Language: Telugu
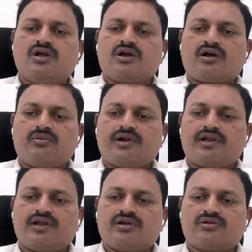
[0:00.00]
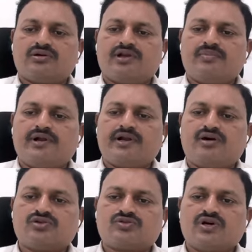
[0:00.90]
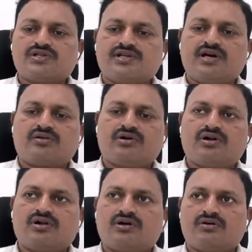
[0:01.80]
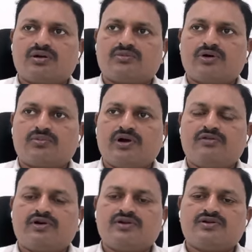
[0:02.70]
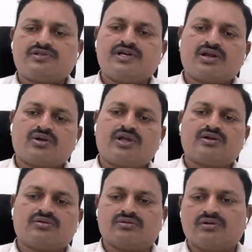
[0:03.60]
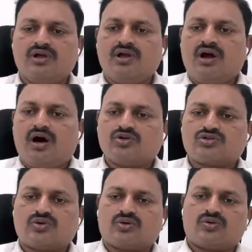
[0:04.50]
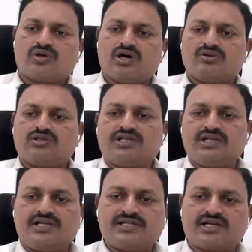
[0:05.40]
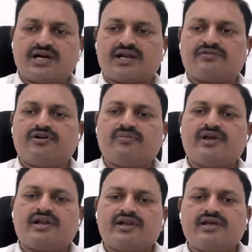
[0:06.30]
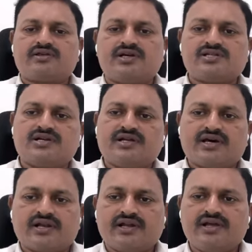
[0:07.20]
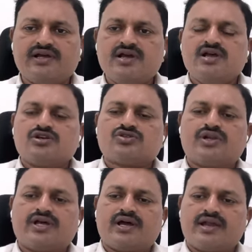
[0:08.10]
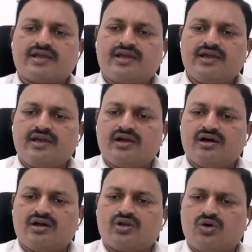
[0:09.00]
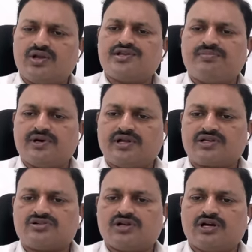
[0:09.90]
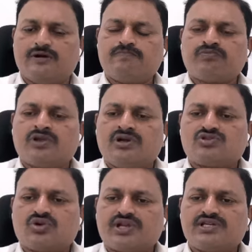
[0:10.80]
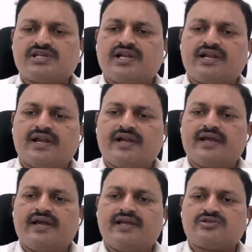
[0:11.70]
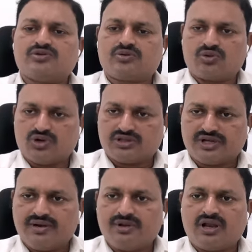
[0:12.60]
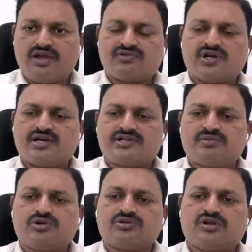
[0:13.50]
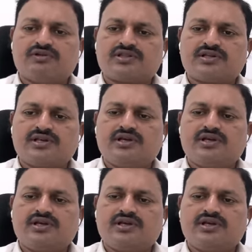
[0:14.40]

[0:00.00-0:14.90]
కాబట్టి నేను ఇండిపెండెంట్ హౌస్ వన్ సిఆర్ వన్ వన్ పాయింట్ ఫైవ్ సిఆర్లో నేను హౌస్ కొనుక్కుంటాను ఈజ్ ఇట్ కరెక్ట్ ఫర్ మీ అని అడిగి సజెషన్ అడిగారండి సో నేను ఆయనకి నో అని చెప్పాను యాక్చువల్గా సో రీజన్ ఏంటంటే సో కొత్తగా లైఫ్ స్టార్ట్ చేయబోతున్న వ్యక్తి